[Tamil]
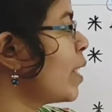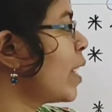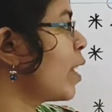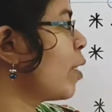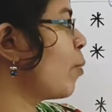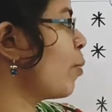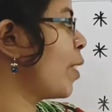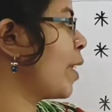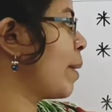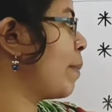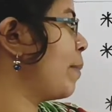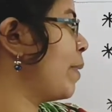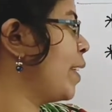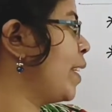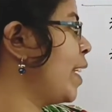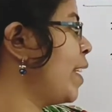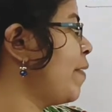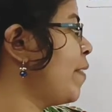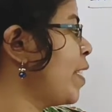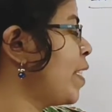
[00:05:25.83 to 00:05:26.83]
மிரருடைய
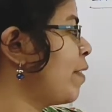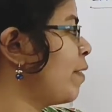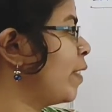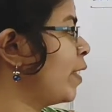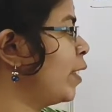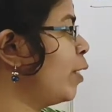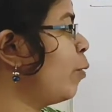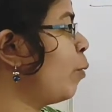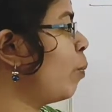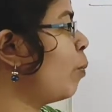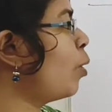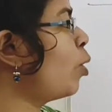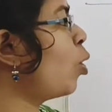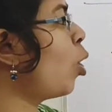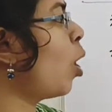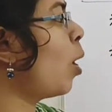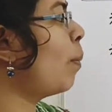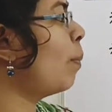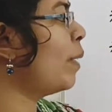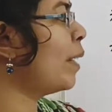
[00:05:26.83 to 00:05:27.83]
பிஹேவியர் வந்து ரொம்ப
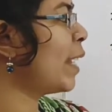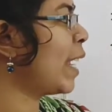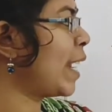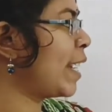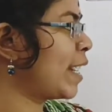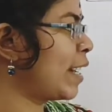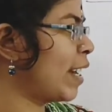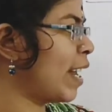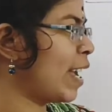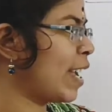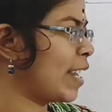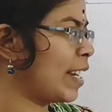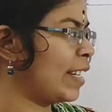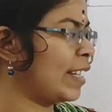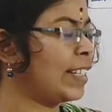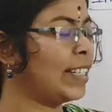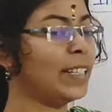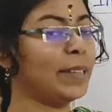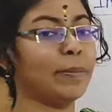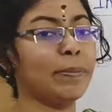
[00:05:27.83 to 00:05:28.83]
காம்ப்ளிகேட்டடாக
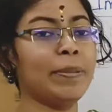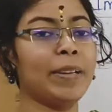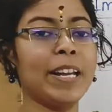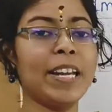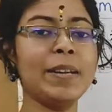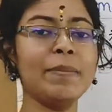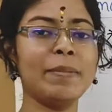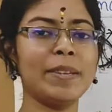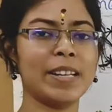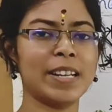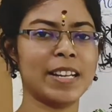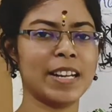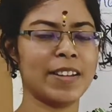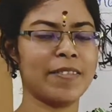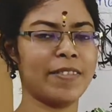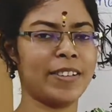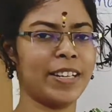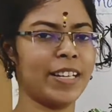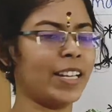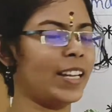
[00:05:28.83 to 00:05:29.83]
இருக்குது பிளெயின்
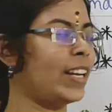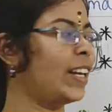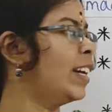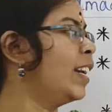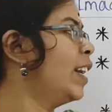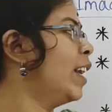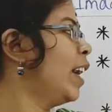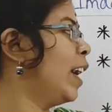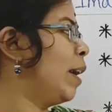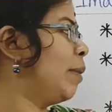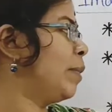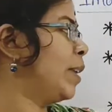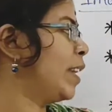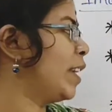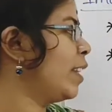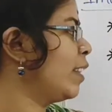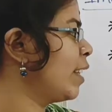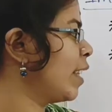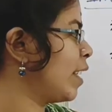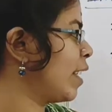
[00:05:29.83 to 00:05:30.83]
மிரரை விட
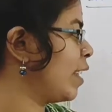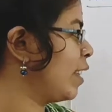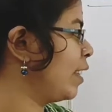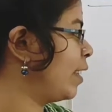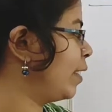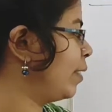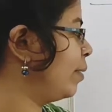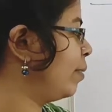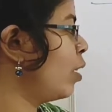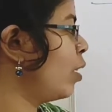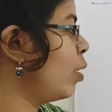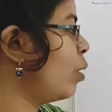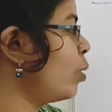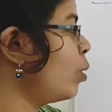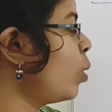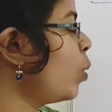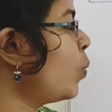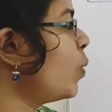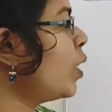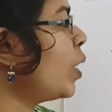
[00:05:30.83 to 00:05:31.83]
அப்படின்னு தெரியுது
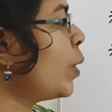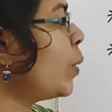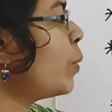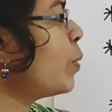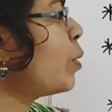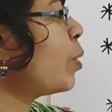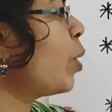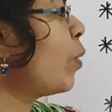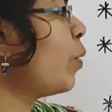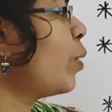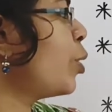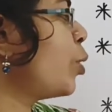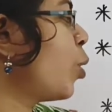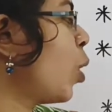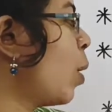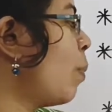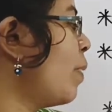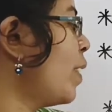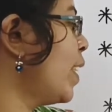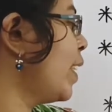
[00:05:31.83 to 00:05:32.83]
So with the use of a
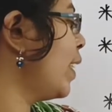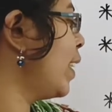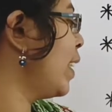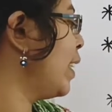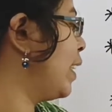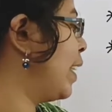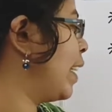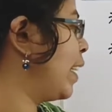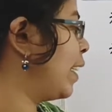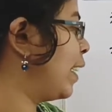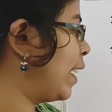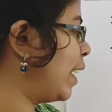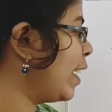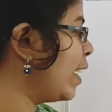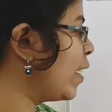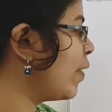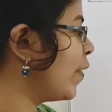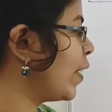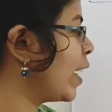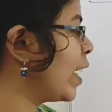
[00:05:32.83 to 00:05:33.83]
geometrical
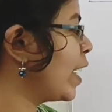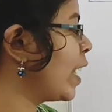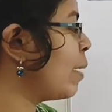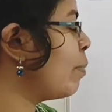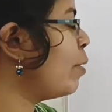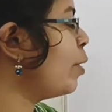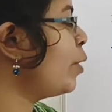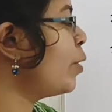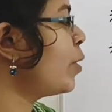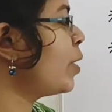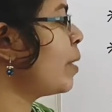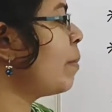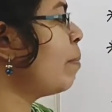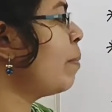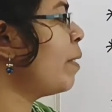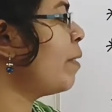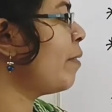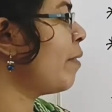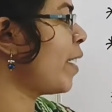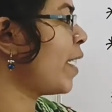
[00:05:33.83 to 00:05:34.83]
technique, we can able to
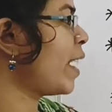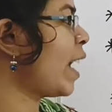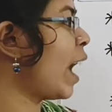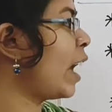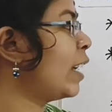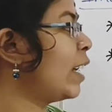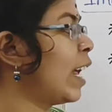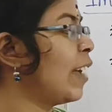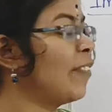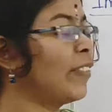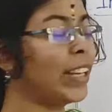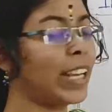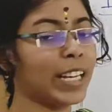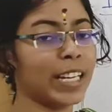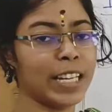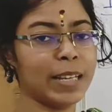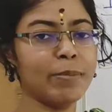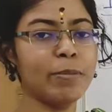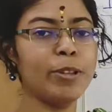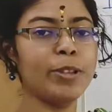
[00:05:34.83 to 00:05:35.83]
simplify and we
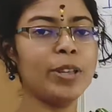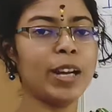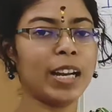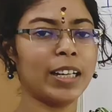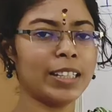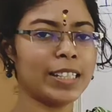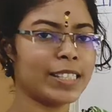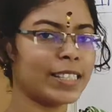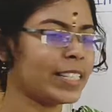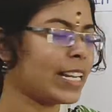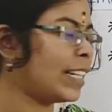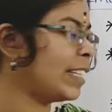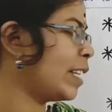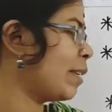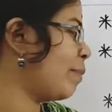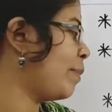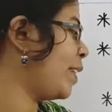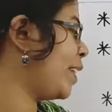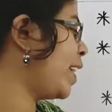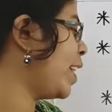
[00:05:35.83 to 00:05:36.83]
can able to understand
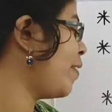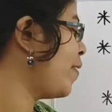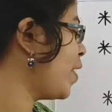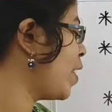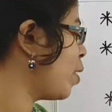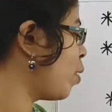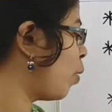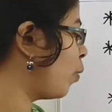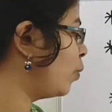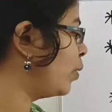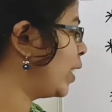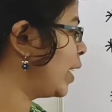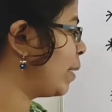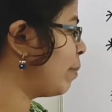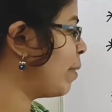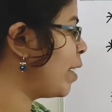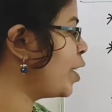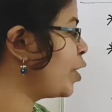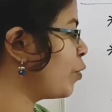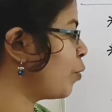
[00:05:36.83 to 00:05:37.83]
the behavior of the
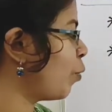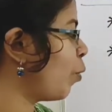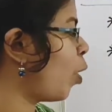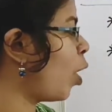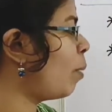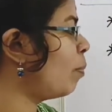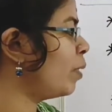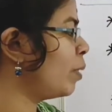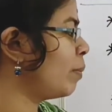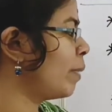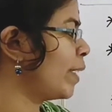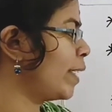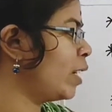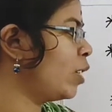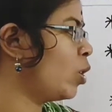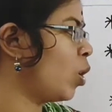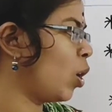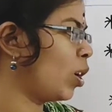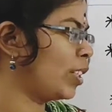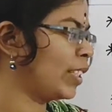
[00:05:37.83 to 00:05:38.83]
image formed by
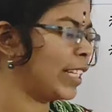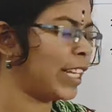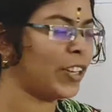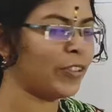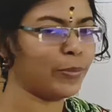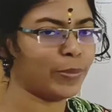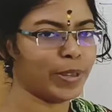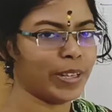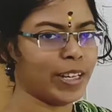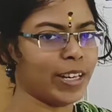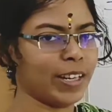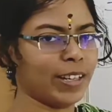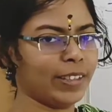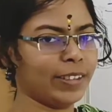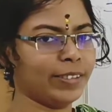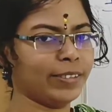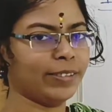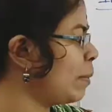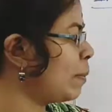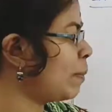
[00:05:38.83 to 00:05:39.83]
a concave mirror.
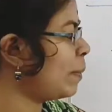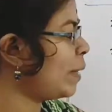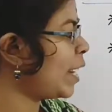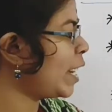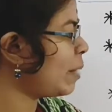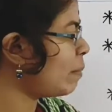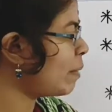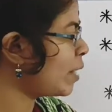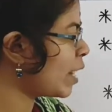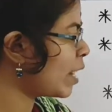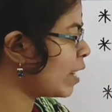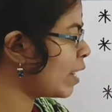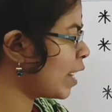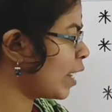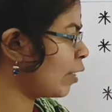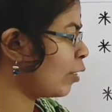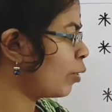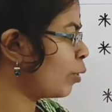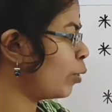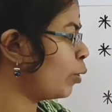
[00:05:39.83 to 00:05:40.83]
இப்போ பிளெயின் மிரர்னு
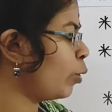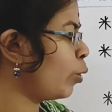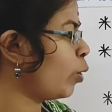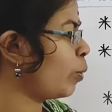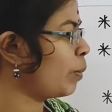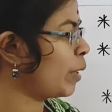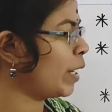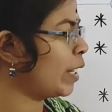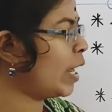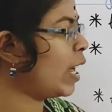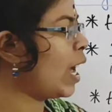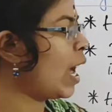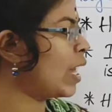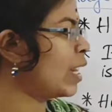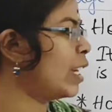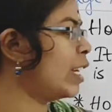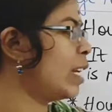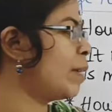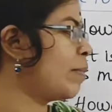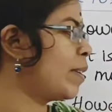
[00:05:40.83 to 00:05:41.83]
எடுத்துக்கிட்டோம் அப்படின்னா
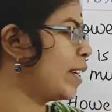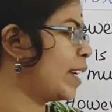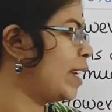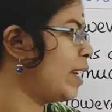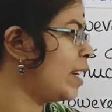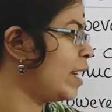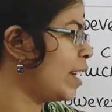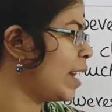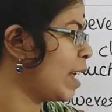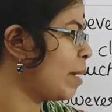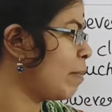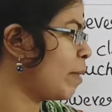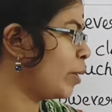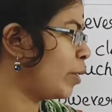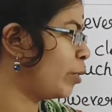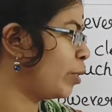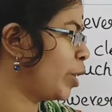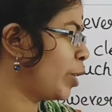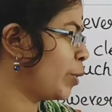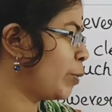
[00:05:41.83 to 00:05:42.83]
அதில் நம்ம ரெண்டு ரே
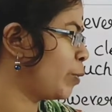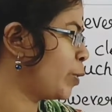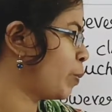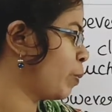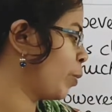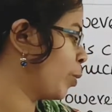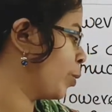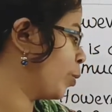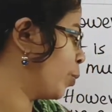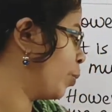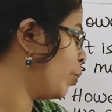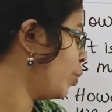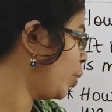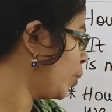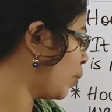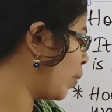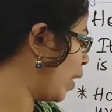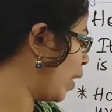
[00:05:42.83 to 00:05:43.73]
மட்டும்தான் யூஸ் பண்ணுறோம் டு